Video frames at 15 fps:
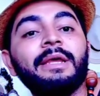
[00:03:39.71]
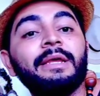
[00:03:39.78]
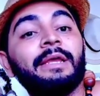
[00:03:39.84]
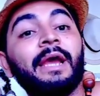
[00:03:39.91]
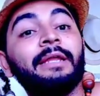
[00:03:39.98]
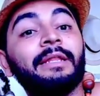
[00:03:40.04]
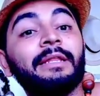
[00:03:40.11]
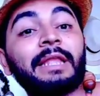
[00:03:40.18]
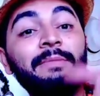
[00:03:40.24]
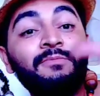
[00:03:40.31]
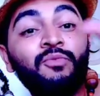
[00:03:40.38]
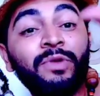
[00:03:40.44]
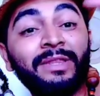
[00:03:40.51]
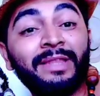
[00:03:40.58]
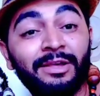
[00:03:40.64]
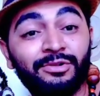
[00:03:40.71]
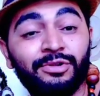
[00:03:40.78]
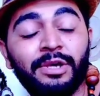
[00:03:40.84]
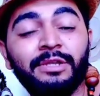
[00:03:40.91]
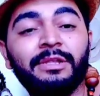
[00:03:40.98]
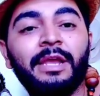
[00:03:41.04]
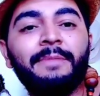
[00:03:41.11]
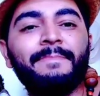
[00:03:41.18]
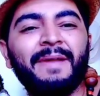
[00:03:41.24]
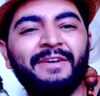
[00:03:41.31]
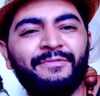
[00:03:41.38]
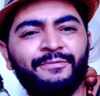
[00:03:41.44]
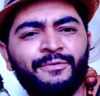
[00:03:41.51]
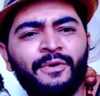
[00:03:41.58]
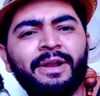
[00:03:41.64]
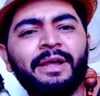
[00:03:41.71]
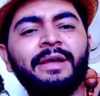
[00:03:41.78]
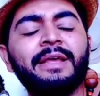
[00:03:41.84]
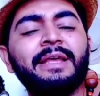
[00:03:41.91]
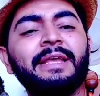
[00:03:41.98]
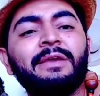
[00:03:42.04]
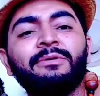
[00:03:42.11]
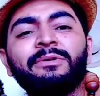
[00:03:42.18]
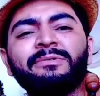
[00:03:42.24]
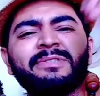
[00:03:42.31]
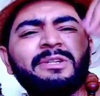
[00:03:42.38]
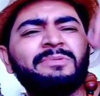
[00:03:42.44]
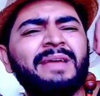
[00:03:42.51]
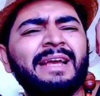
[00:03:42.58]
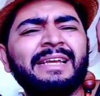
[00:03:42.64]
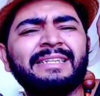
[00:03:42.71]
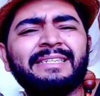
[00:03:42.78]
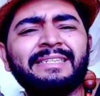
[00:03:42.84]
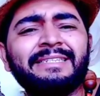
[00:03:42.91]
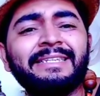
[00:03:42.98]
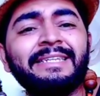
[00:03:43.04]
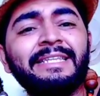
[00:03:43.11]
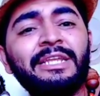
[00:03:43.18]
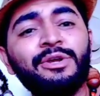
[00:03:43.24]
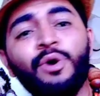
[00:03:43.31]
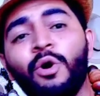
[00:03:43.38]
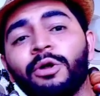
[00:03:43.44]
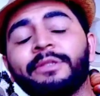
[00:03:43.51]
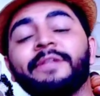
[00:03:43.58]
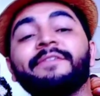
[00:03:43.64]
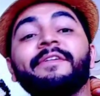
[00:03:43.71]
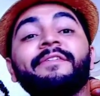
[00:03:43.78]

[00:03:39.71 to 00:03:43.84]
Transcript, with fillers: que ainda tem muita gente aí para fora que eu não sei o que é que esses idiotas,